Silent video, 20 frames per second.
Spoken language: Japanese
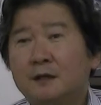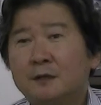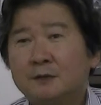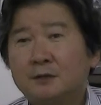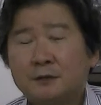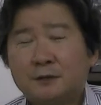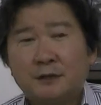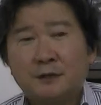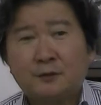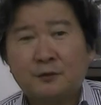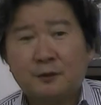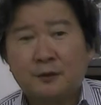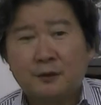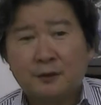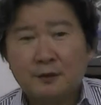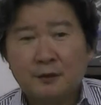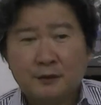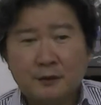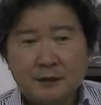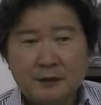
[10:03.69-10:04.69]
そうしないと
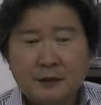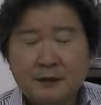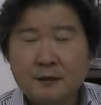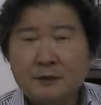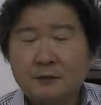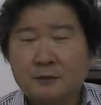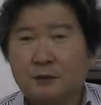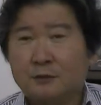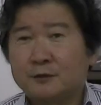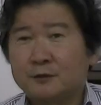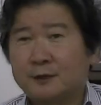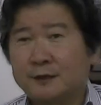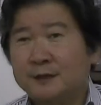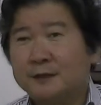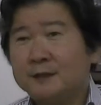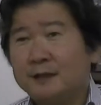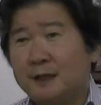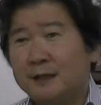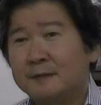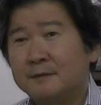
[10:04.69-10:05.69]
意思の疎通が
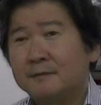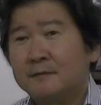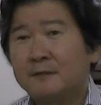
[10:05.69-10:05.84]
できない、